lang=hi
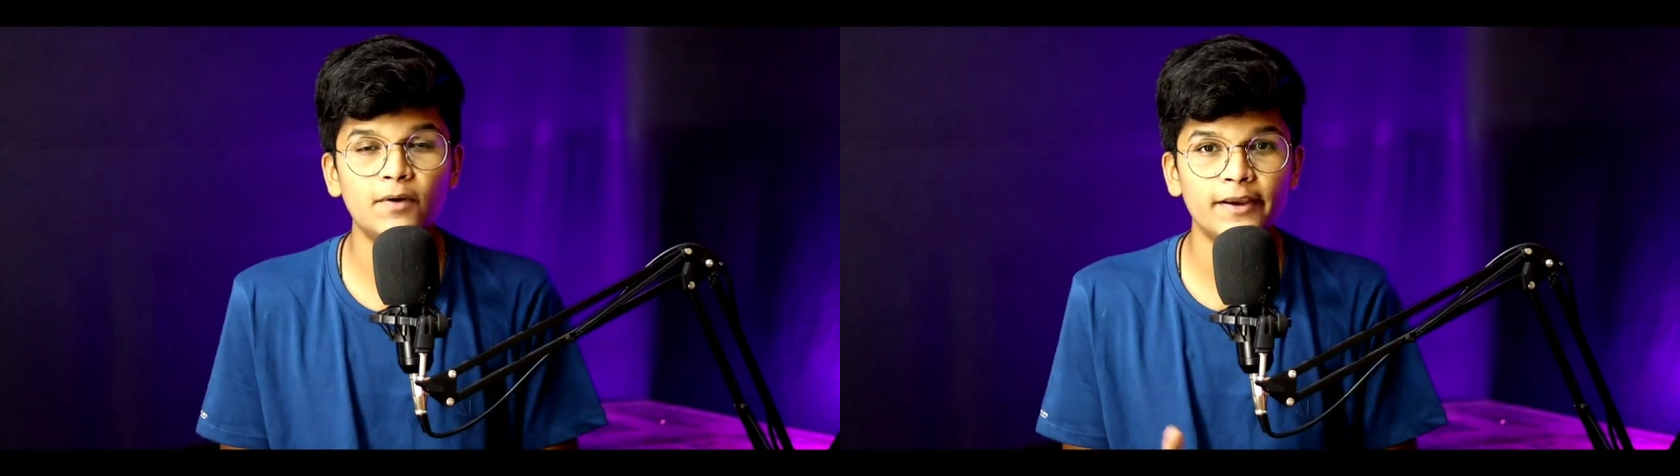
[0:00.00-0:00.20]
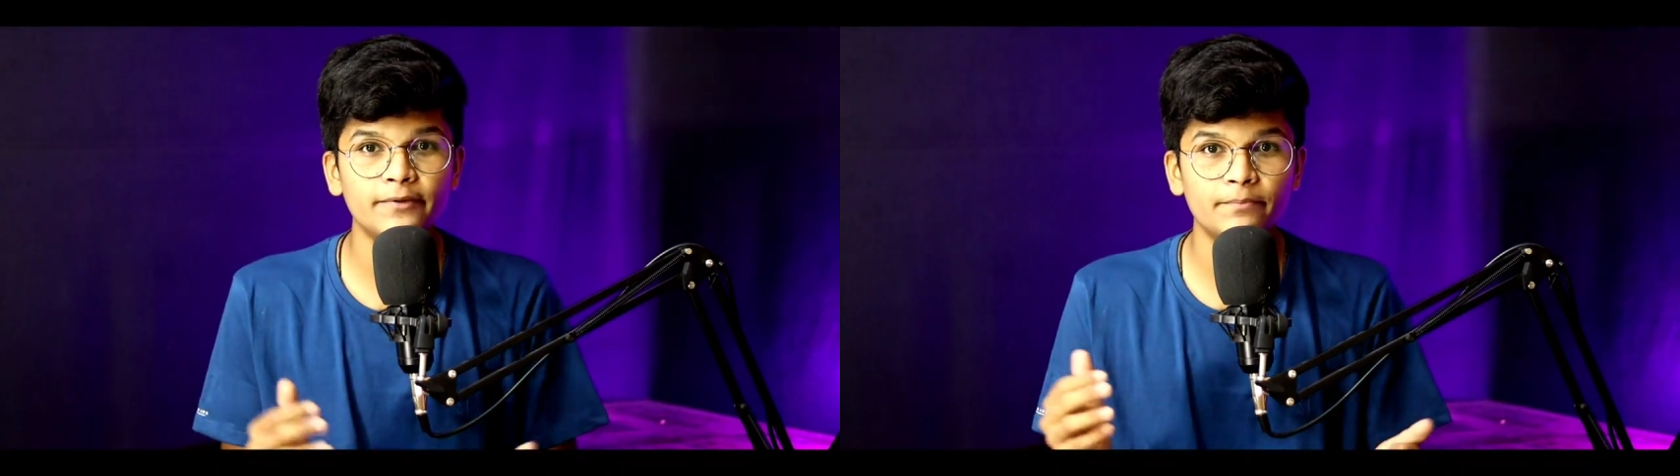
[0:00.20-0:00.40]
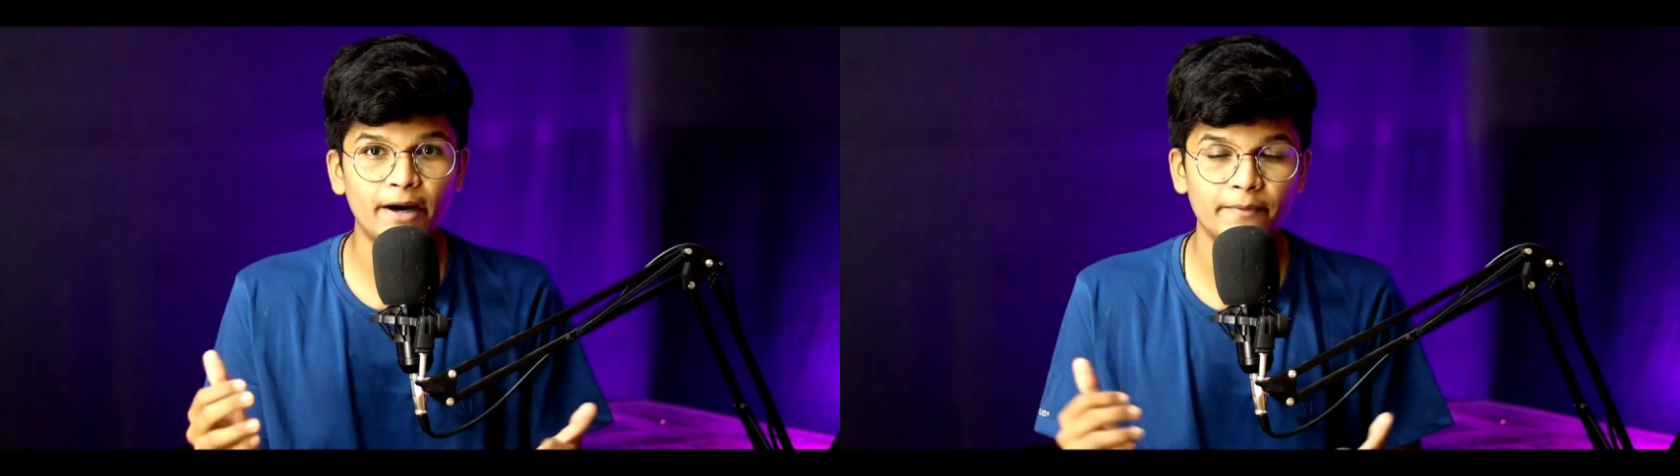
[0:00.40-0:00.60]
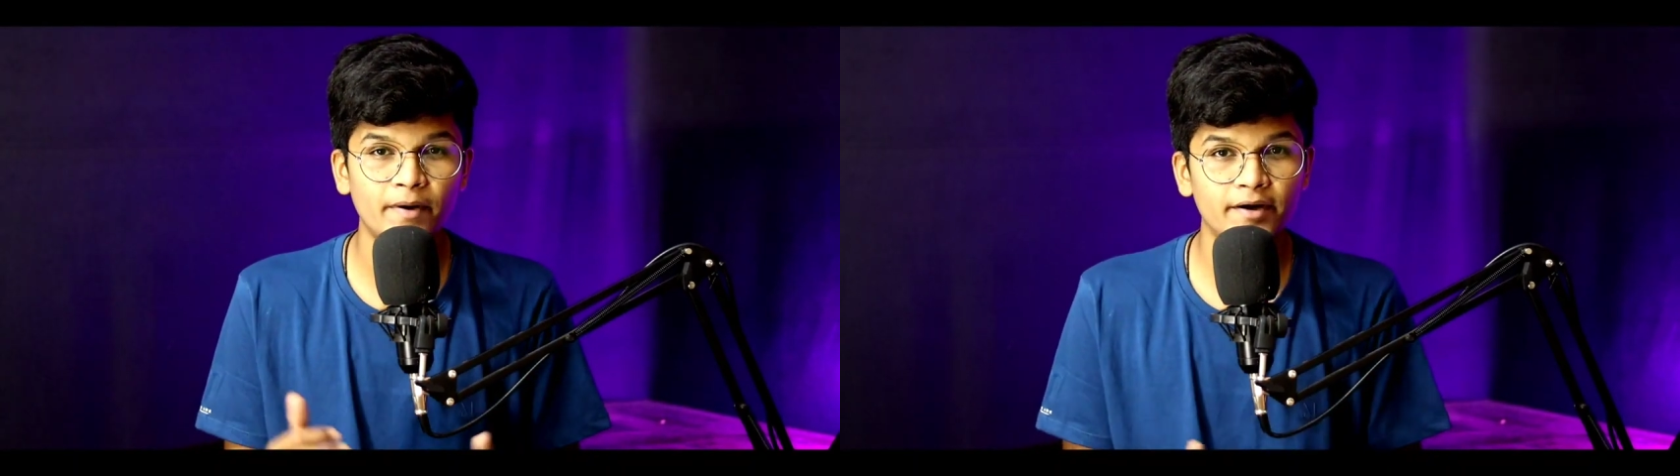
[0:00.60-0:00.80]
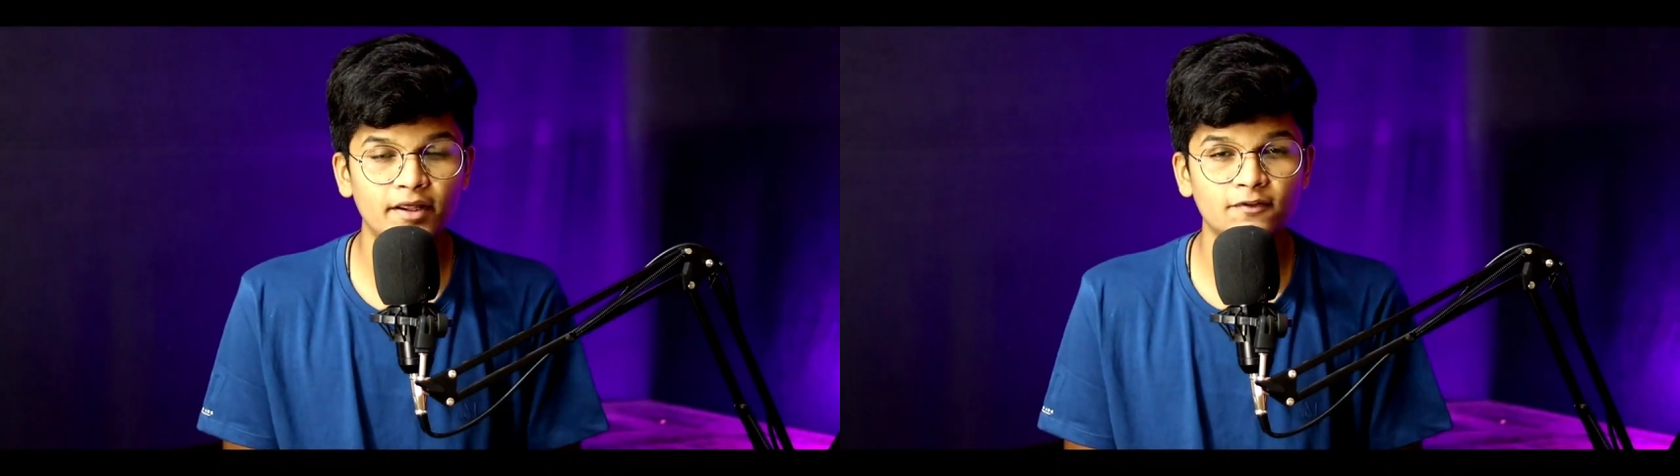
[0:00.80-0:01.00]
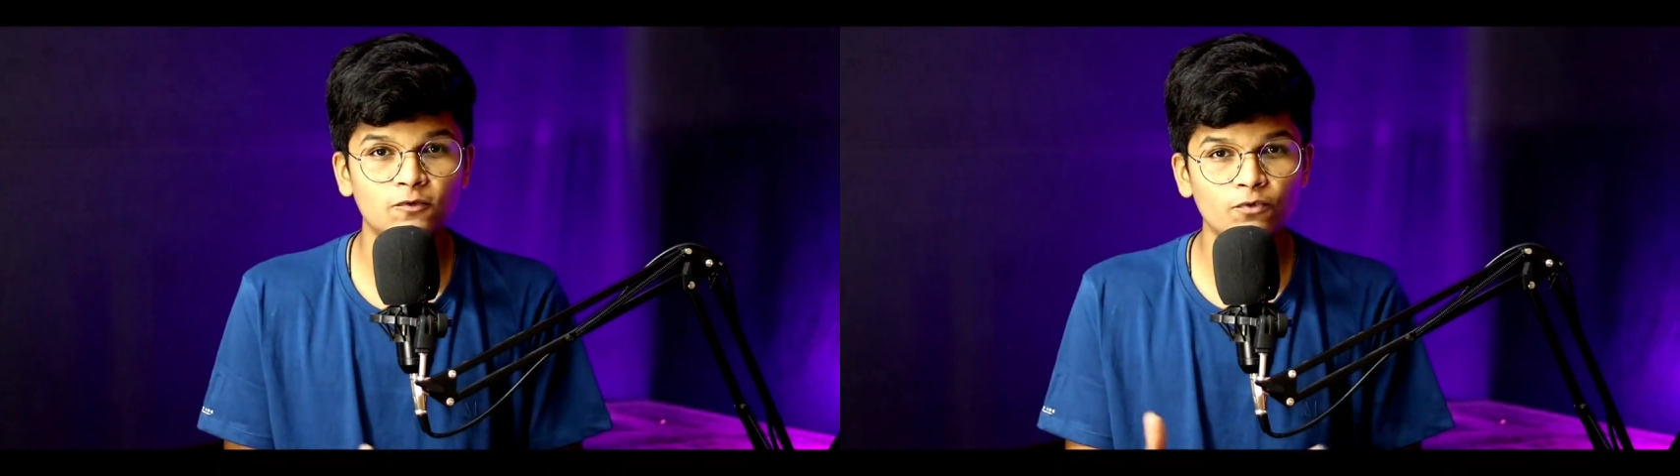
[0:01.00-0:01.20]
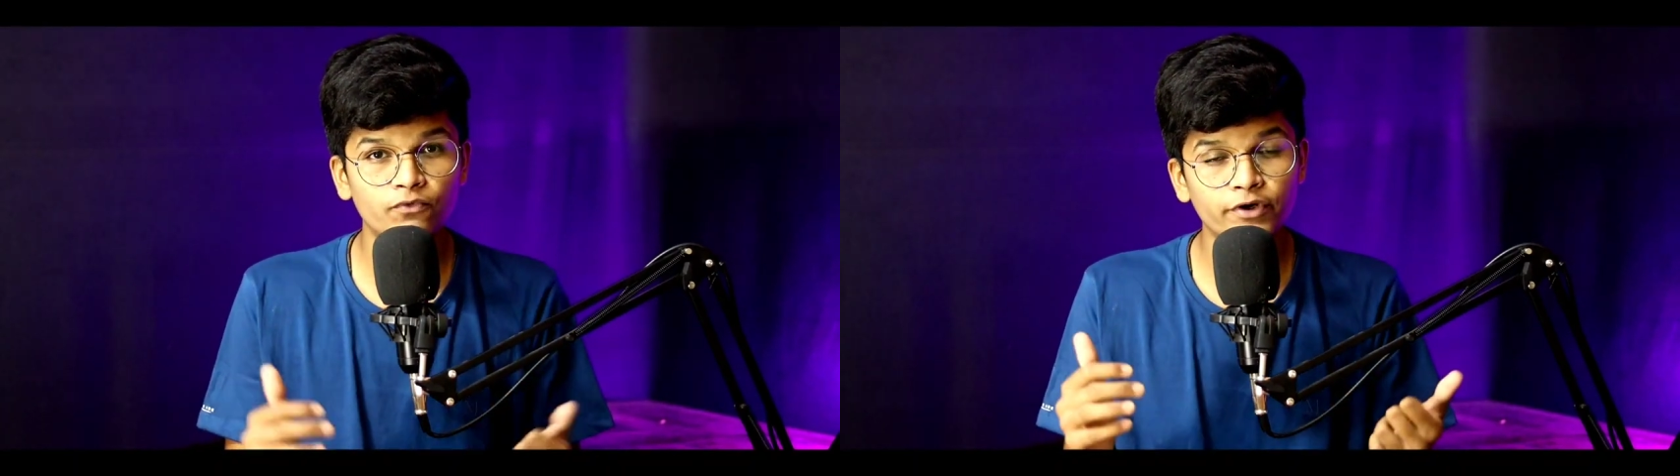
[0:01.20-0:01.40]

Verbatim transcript: प्लेइंग बैडमिंटन तो